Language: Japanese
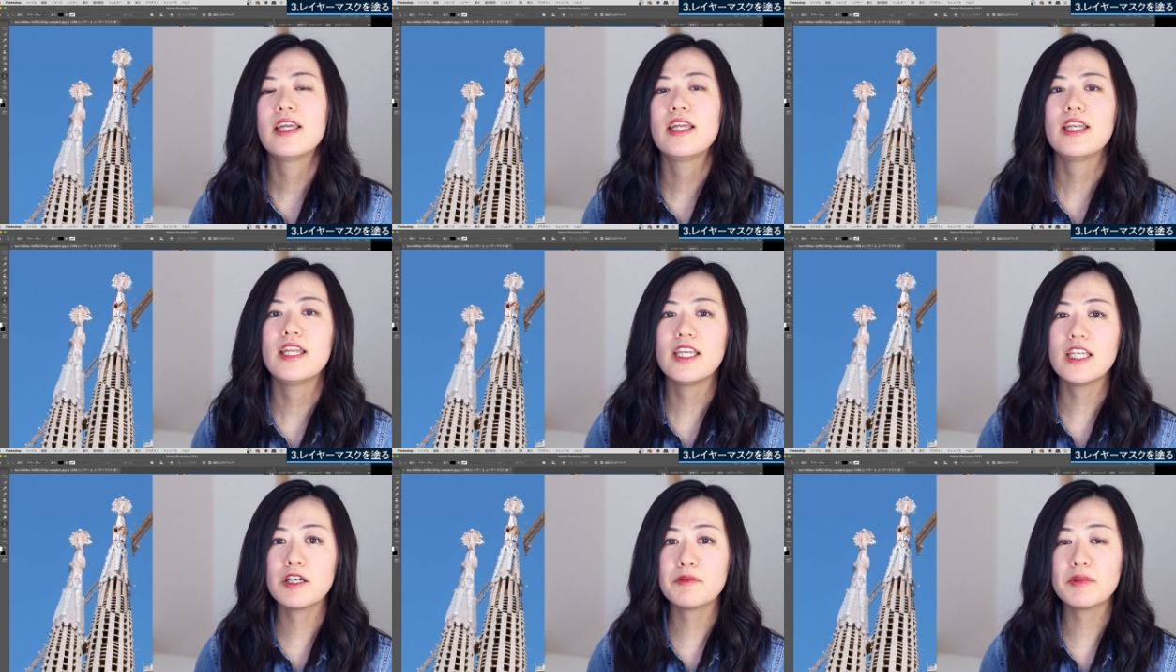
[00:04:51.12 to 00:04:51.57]
で、
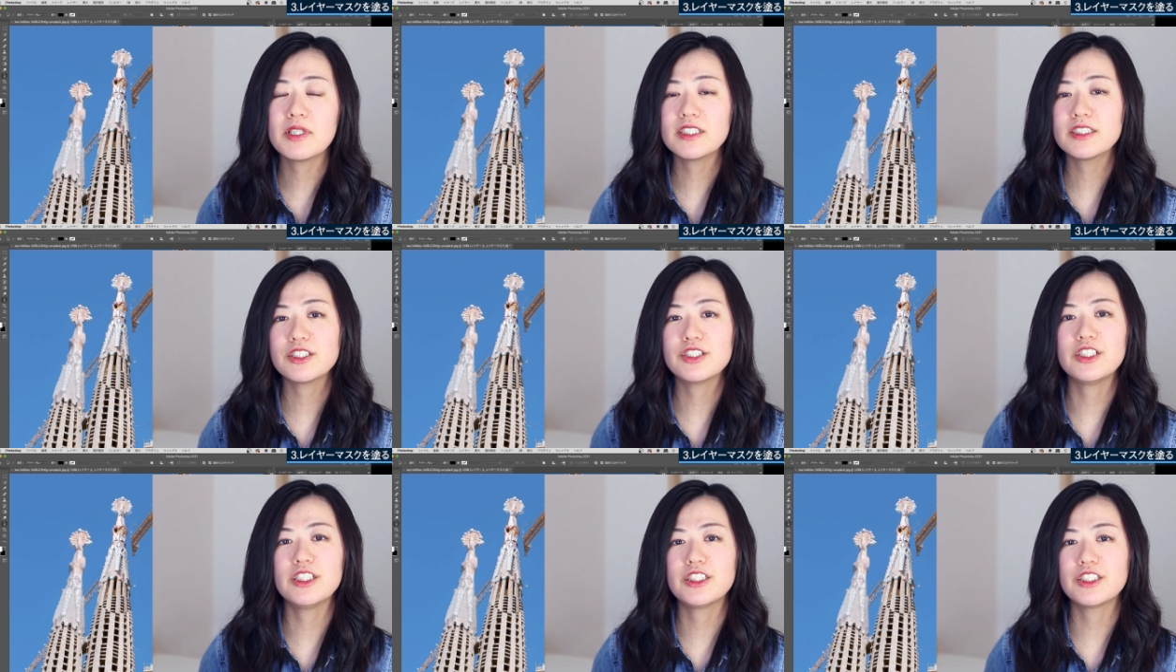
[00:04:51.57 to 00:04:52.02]

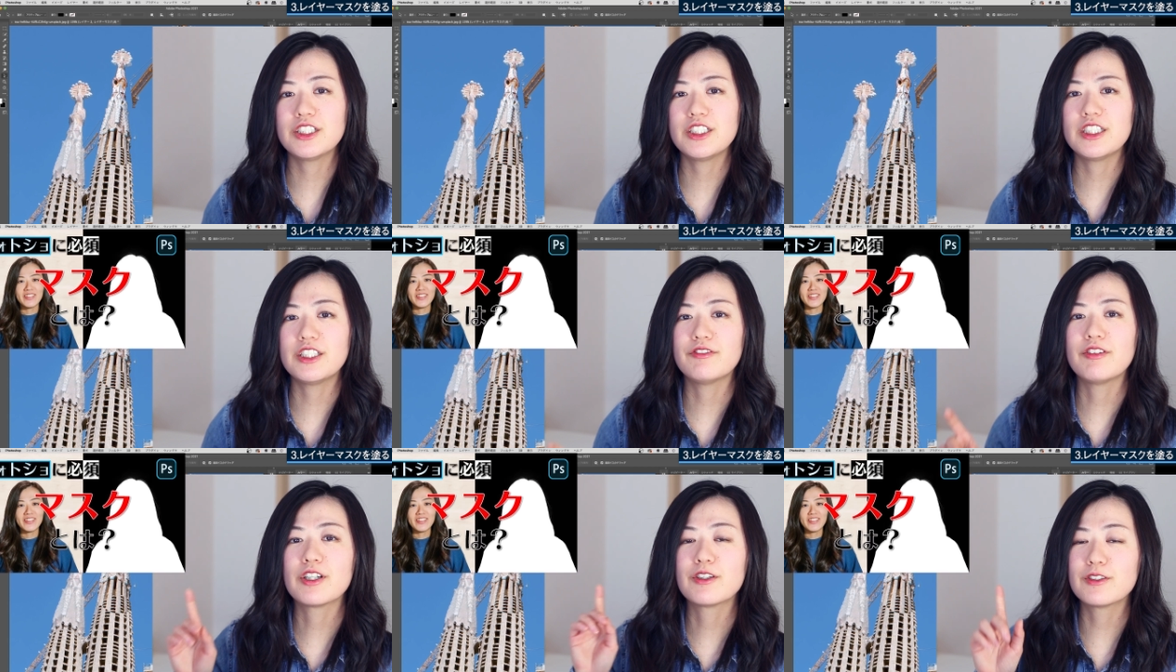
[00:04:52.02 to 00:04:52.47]
レイヤーマスクにつ
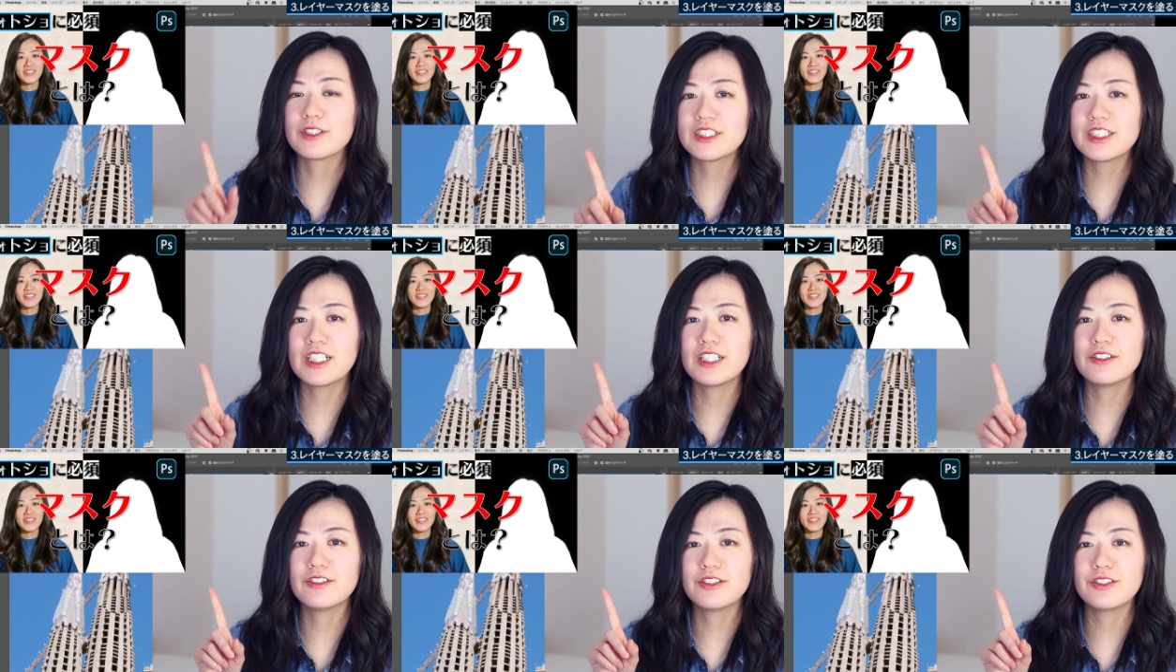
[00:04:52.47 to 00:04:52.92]
いてはこち
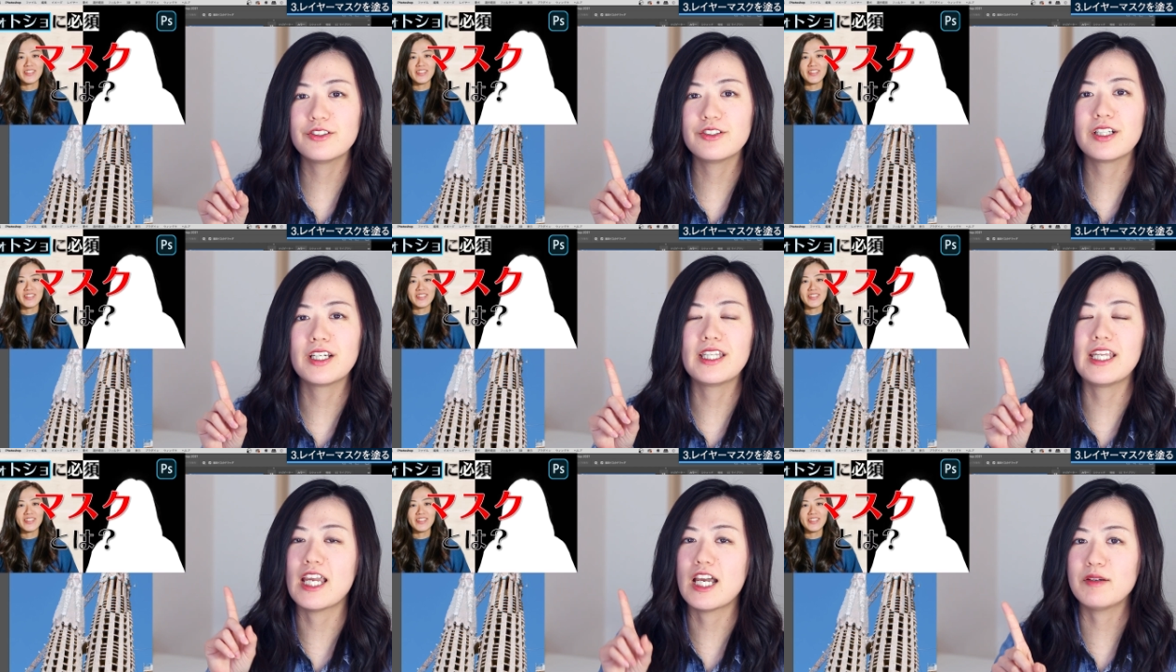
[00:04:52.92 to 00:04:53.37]
らの動
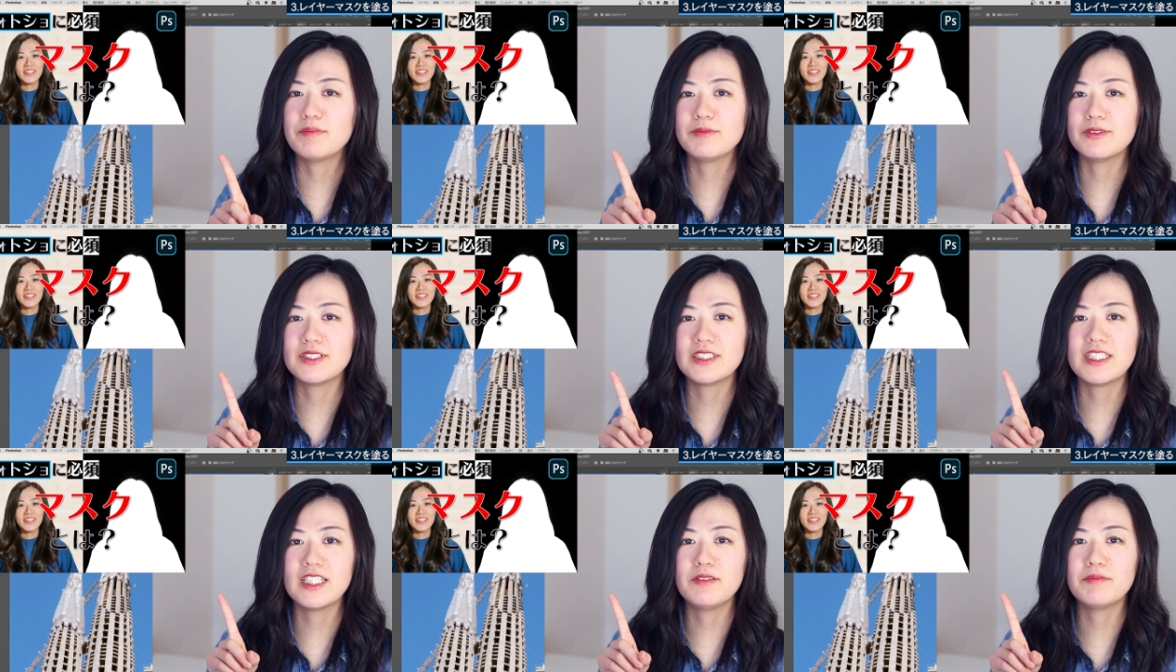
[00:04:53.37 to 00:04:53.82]
画で
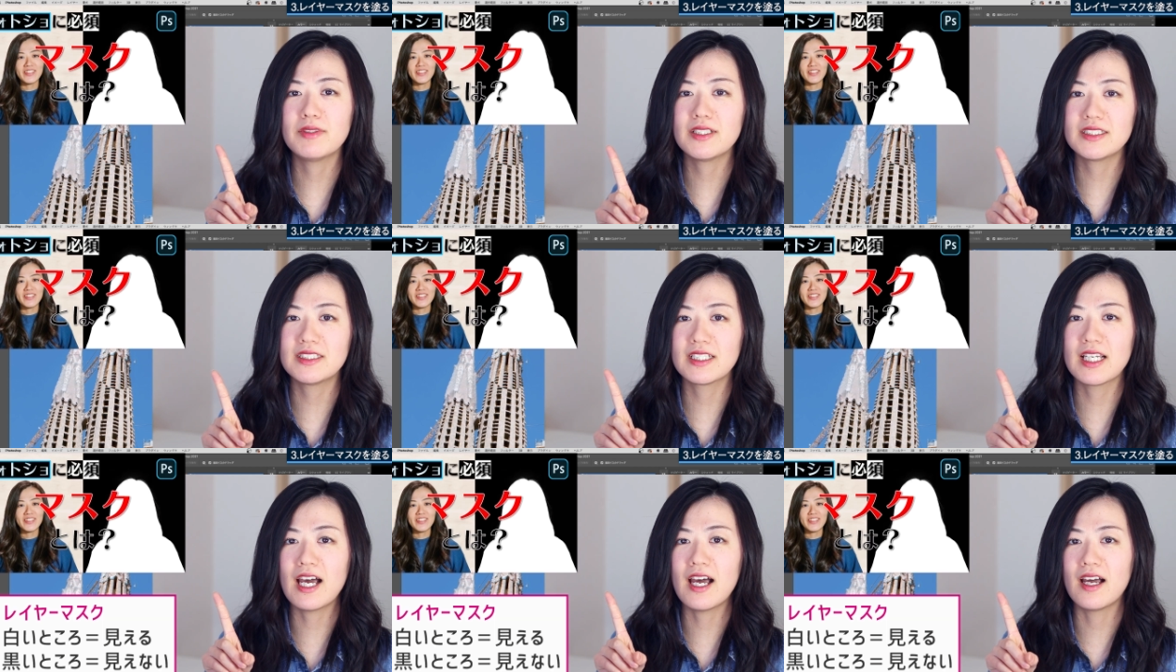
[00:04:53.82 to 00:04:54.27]
アップしていま
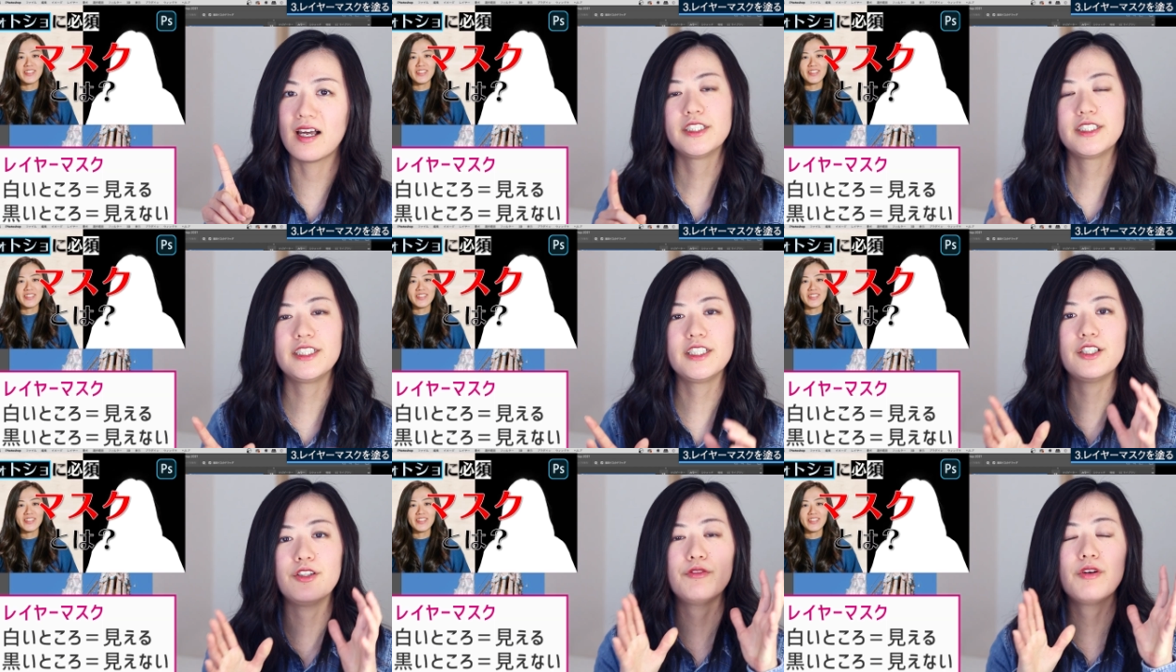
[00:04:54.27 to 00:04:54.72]
すが、
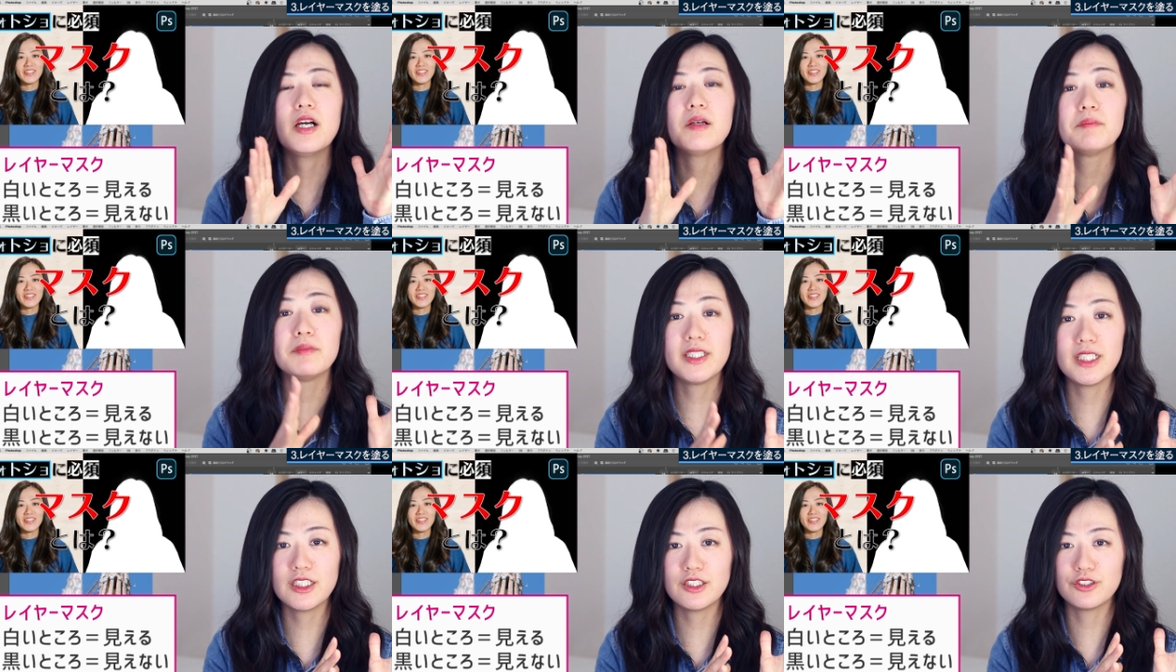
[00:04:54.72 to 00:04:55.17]
白は
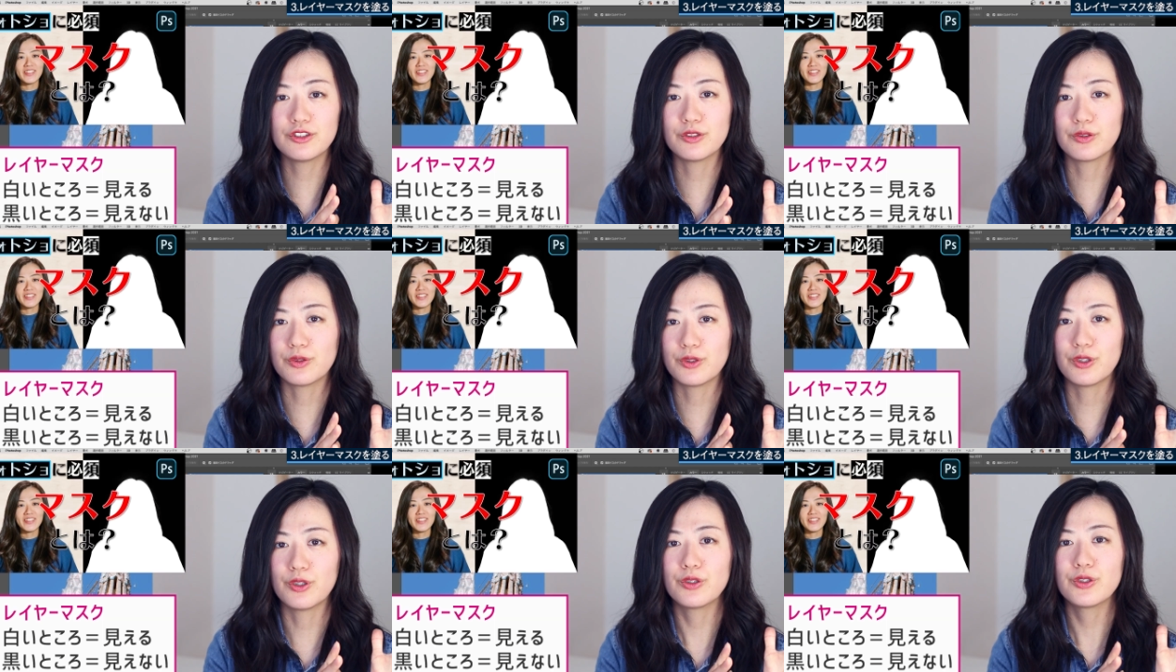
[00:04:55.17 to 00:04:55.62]
見えると
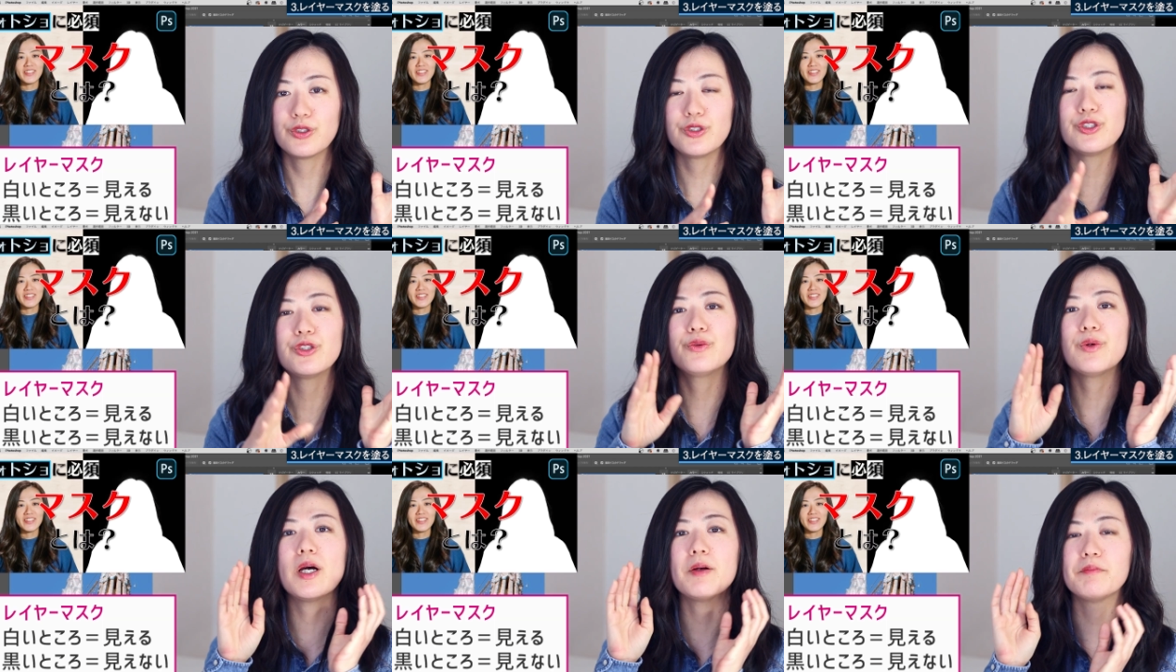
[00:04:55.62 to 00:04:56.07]
ころ、
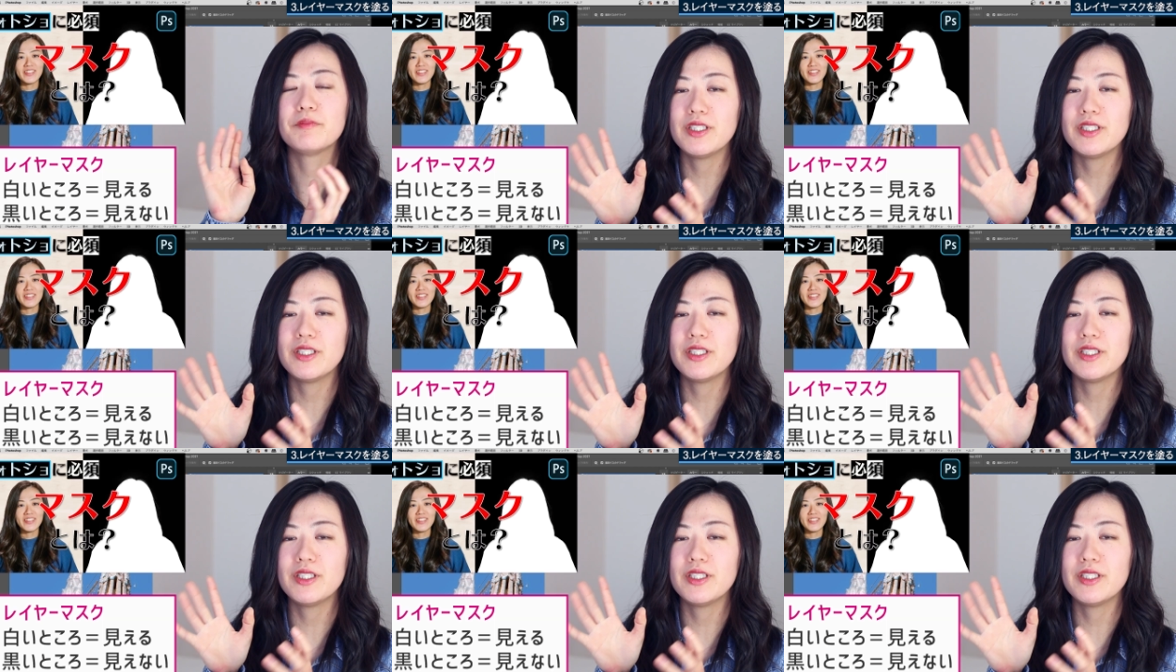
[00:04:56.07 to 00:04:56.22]
黒は